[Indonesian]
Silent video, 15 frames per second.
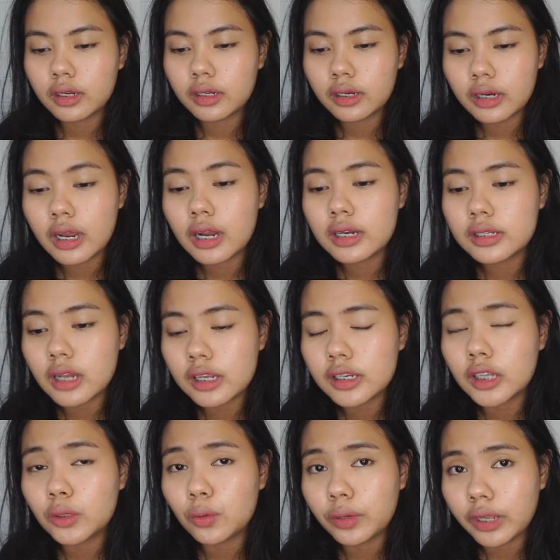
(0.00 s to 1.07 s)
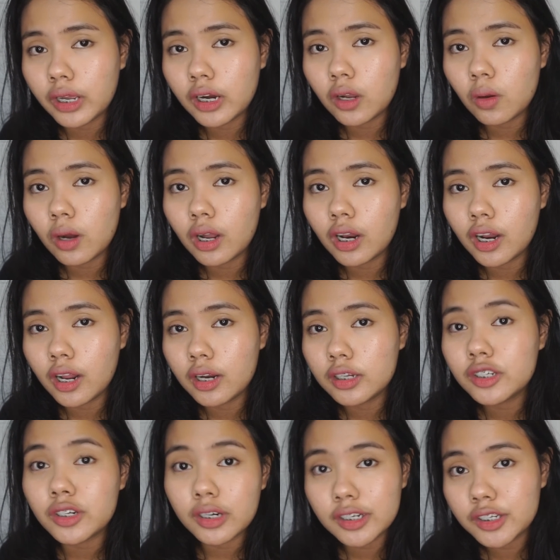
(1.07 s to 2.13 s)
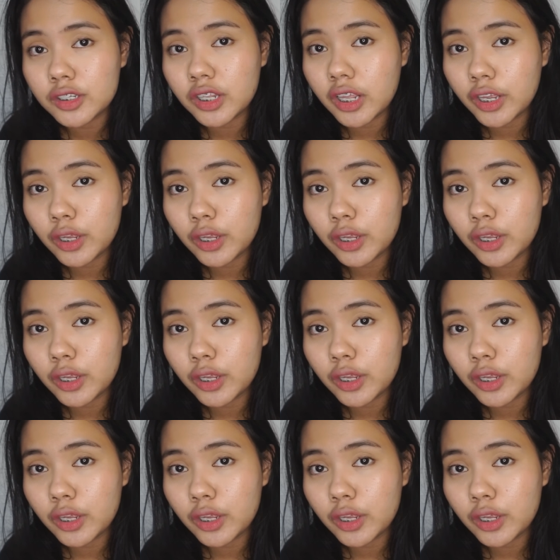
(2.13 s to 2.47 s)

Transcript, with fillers: dan salah satunya kalau kalian search di